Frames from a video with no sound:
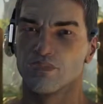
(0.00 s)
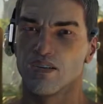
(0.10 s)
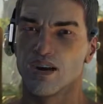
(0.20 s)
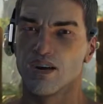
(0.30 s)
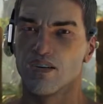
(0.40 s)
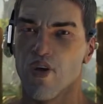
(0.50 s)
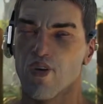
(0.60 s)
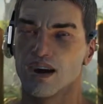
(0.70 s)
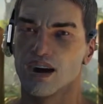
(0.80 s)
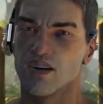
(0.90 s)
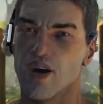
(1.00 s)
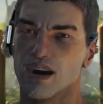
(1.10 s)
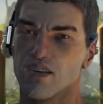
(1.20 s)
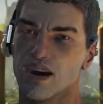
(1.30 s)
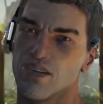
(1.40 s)
Ich frage mich, ob
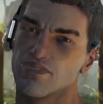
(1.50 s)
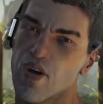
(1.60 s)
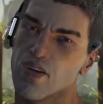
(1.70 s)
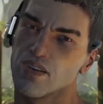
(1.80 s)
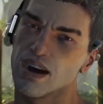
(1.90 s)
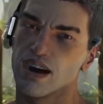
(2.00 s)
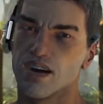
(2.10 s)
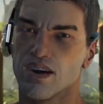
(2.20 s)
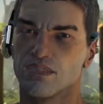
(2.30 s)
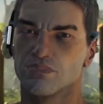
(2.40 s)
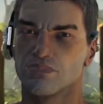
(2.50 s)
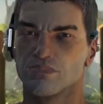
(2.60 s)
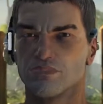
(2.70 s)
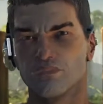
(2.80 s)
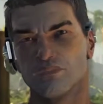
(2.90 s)
Ferran seine Leute gut
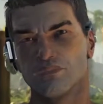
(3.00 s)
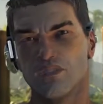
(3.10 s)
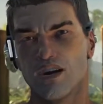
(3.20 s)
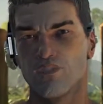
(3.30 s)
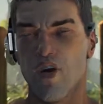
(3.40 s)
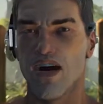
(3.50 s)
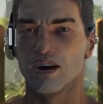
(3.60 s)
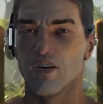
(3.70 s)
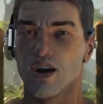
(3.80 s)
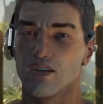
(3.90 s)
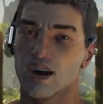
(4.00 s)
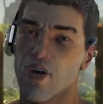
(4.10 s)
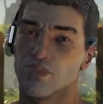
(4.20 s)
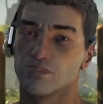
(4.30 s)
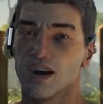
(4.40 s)
bezahlt. Wenn das so
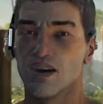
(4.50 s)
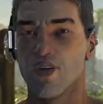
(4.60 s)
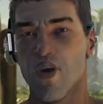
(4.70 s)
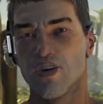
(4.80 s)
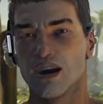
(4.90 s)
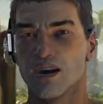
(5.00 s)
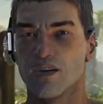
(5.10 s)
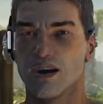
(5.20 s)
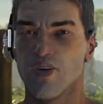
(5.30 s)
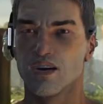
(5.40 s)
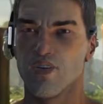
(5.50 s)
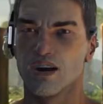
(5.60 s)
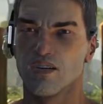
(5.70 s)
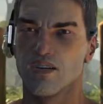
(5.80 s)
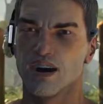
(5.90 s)
weitergeht, arbeite ich am Ende
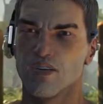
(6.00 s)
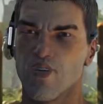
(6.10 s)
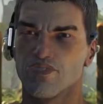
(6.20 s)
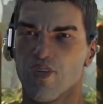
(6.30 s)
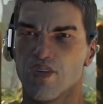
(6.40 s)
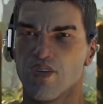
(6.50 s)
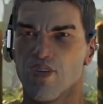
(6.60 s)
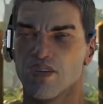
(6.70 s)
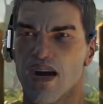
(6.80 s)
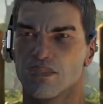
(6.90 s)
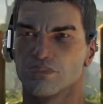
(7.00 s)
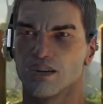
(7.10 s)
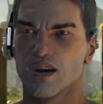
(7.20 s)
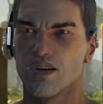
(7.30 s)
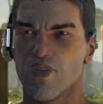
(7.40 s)
sogar freiwillig
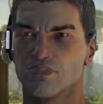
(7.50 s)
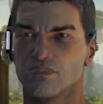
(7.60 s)
umsonst für